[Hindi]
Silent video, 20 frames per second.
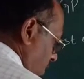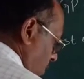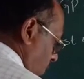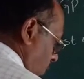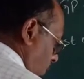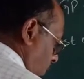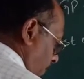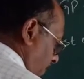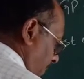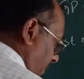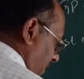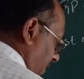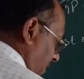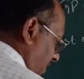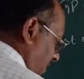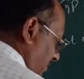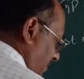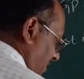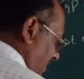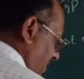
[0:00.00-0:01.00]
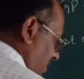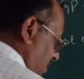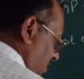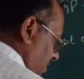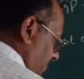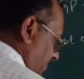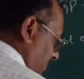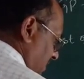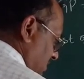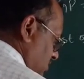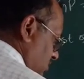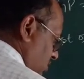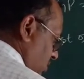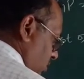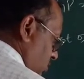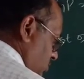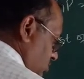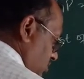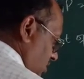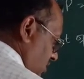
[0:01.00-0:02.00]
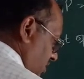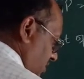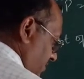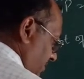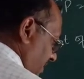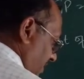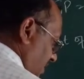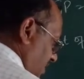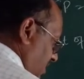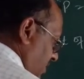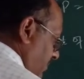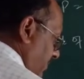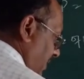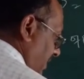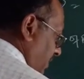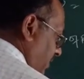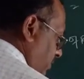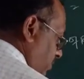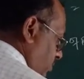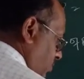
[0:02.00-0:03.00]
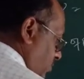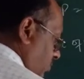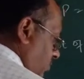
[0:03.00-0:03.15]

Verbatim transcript: ओपनिंग इन्वेंट्री प्लस क्लोजिंग इन्वेंट्री बाई टू